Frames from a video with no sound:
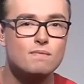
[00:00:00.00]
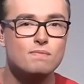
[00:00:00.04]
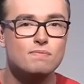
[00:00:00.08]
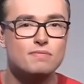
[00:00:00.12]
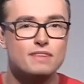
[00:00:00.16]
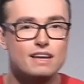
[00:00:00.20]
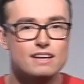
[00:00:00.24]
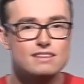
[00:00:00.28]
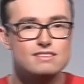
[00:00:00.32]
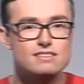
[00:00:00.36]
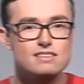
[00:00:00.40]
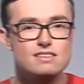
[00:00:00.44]

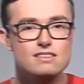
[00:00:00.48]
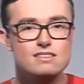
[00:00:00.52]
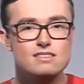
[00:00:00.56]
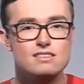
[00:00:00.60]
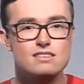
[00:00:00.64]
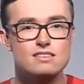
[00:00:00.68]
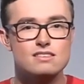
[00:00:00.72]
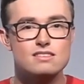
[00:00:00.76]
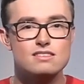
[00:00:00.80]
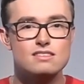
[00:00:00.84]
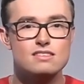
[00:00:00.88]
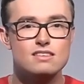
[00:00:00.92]
Das ist
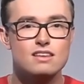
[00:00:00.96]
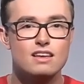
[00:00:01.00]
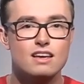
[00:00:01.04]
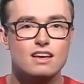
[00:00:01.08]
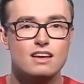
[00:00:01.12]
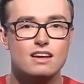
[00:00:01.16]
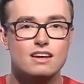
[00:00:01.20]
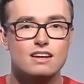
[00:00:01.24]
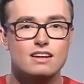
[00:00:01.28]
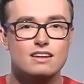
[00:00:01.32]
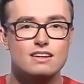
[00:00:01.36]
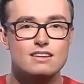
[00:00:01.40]
es
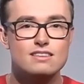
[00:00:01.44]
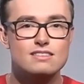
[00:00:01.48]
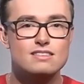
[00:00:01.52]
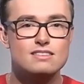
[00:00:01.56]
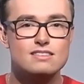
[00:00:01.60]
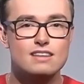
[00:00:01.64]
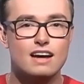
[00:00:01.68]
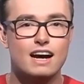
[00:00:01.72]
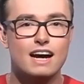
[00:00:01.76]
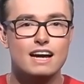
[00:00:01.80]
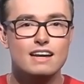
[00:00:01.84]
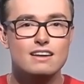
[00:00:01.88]

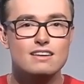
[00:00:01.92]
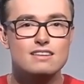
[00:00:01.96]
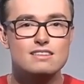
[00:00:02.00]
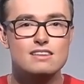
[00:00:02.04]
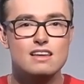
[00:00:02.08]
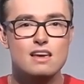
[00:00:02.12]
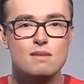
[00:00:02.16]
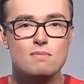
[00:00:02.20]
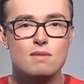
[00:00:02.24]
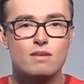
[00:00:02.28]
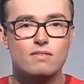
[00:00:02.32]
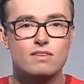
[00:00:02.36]
dieses eine
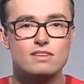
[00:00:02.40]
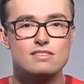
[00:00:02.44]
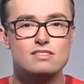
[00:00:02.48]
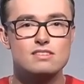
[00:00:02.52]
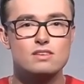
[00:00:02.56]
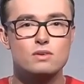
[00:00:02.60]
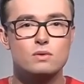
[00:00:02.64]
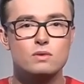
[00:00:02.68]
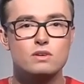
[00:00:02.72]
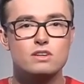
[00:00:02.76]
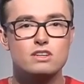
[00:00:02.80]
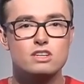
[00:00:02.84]
Thema, was
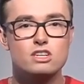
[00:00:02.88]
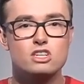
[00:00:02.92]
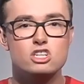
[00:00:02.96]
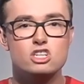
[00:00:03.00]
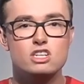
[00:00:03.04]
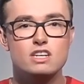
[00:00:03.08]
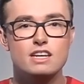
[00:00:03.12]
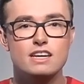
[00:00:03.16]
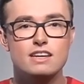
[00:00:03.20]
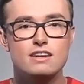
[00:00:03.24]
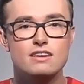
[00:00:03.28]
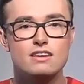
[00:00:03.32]
hier unten
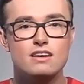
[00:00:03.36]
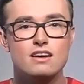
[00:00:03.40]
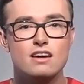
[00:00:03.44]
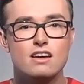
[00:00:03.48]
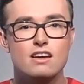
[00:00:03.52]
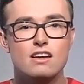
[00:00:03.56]
steht,